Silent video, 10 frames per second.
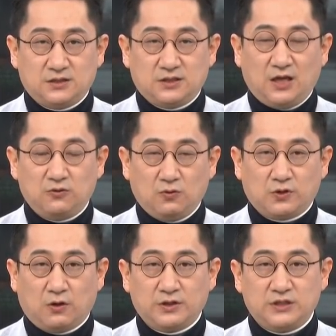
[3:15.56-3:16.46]
그때도
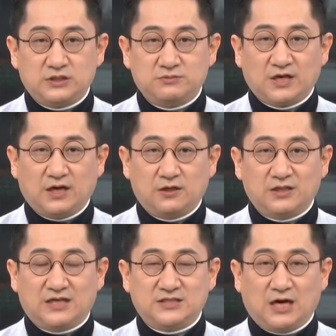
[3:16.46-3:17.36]
경기 침체가
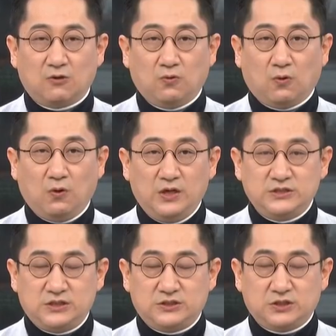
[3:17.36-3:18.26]
일어나지 않고
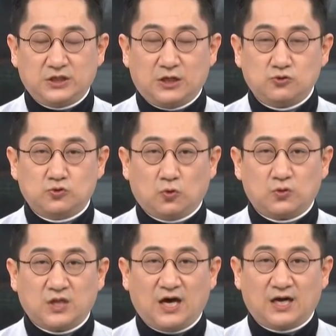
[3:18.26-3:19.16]
실적이 계속
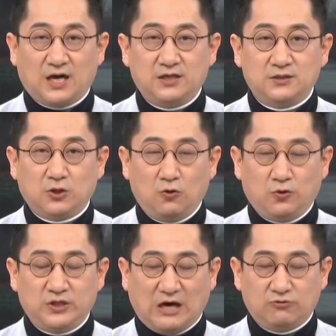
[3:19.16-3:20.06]
좋다라는
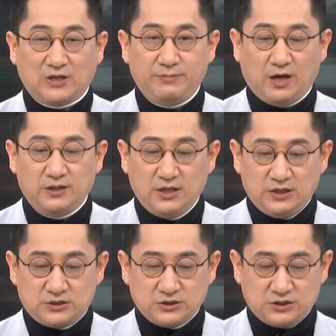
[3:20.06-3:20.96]
결론이 나온다면
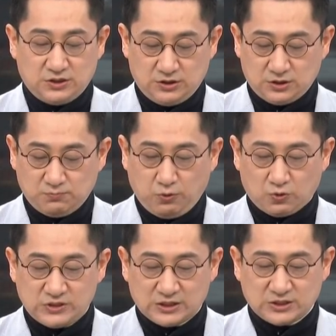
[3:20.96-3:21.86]
증시는 큰
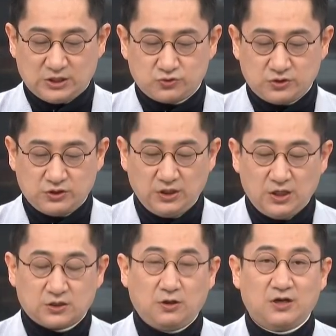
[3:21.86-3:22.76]
폭으로 상승할 수 있는
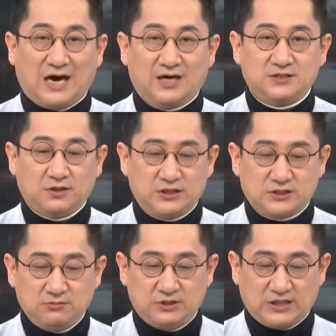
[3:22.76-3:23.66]
그런 가능성이
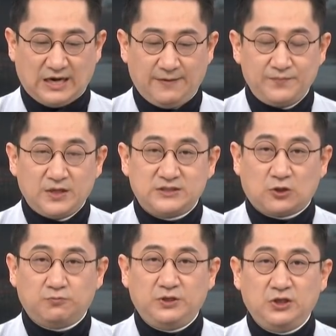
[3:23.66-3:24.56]
있습니다.
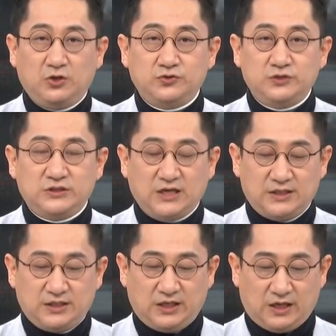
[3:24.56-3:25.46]
자꾸 미 연준
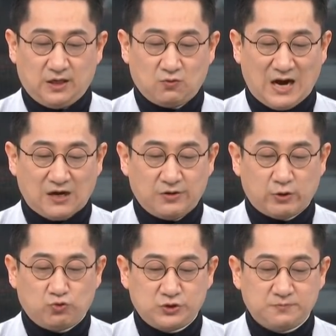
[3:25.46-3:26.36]
의사들이
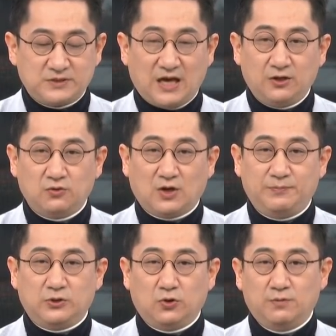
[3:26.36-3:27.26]
과거의
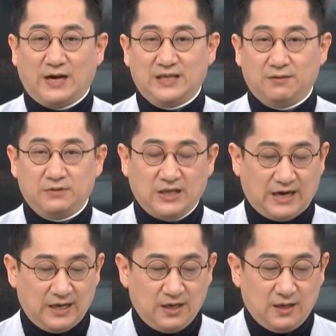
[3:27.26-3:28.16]
94년과 비교를 많이
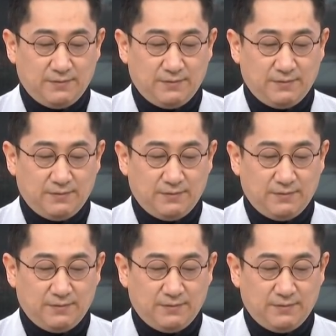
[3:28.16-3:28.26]
합니다.